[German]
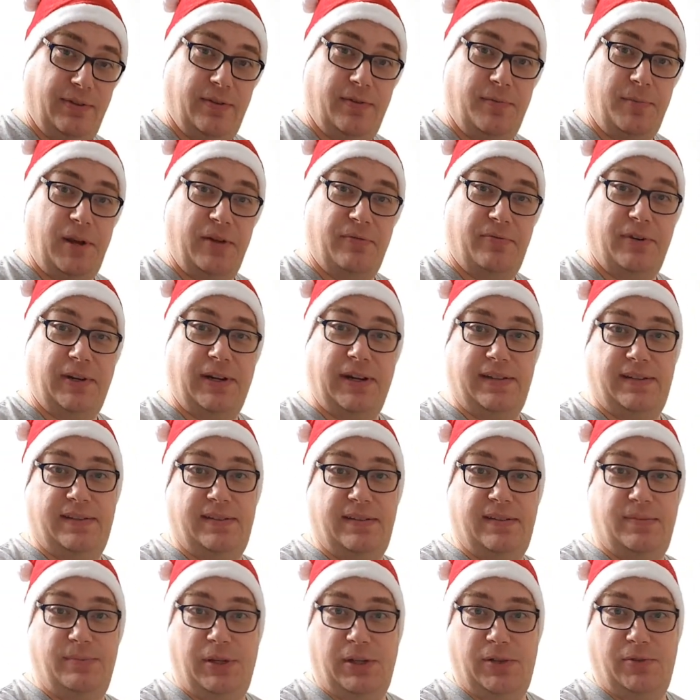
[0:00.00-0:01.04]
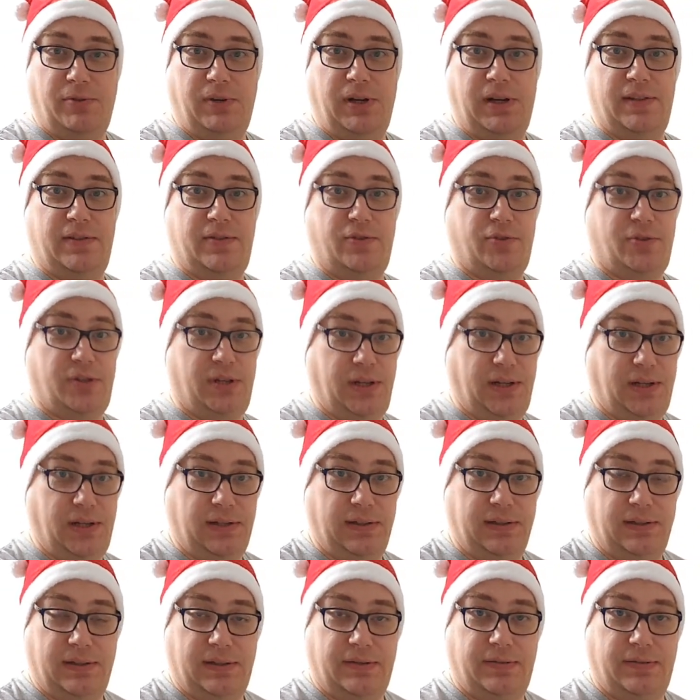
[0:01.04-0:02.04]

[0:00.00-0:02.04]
wieder mal vergessen, das Mikro einzustecken.